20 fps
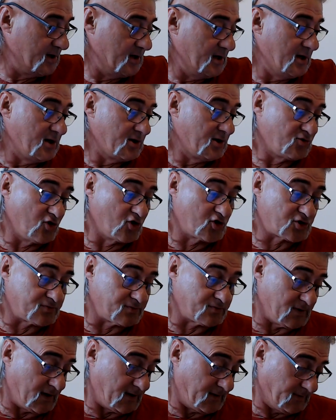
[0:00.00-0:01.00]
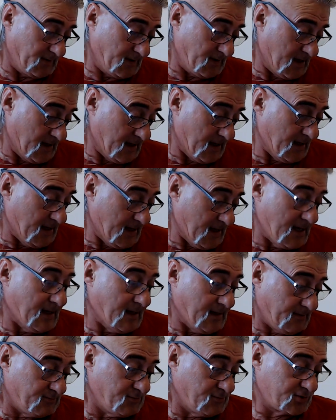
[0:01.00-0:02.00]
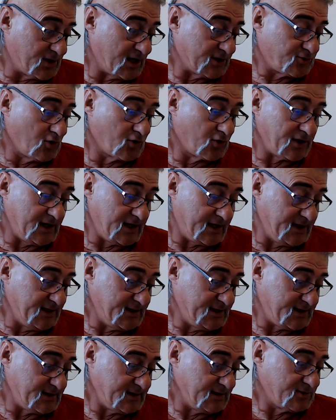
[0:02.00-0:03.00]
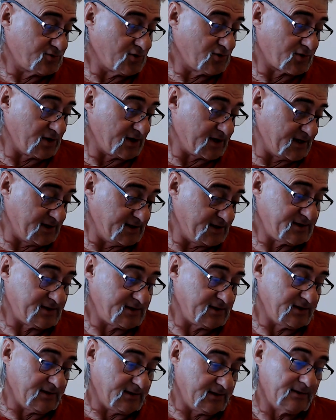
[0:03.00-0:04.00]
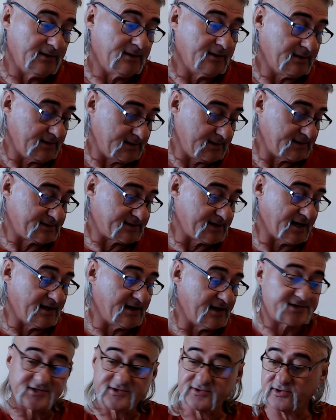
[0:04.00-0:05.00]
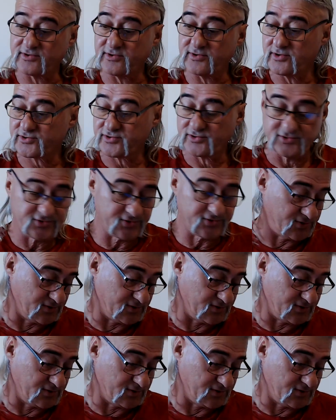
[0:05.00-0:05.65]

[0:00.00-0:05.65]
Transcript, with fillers: Görüşmüyor. Burada çok ilginç, çok ilginç şeyler çıkıyor görüyorsunuz.